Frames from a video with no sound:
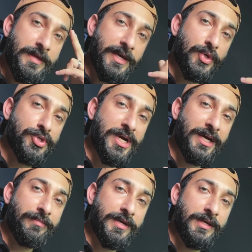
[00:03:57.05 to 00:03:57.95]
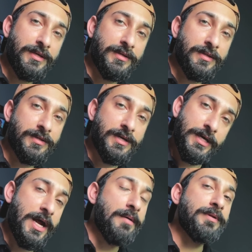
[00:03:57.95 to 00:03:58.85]
थैंक यू शाकिर भाई
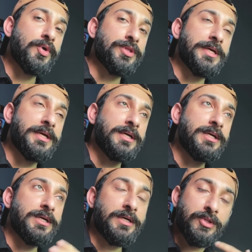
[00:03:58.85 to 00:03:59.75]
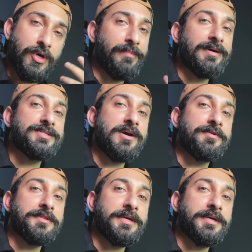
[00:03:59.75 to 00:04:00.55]
अगर आप ना होते हम आज कहाँ होते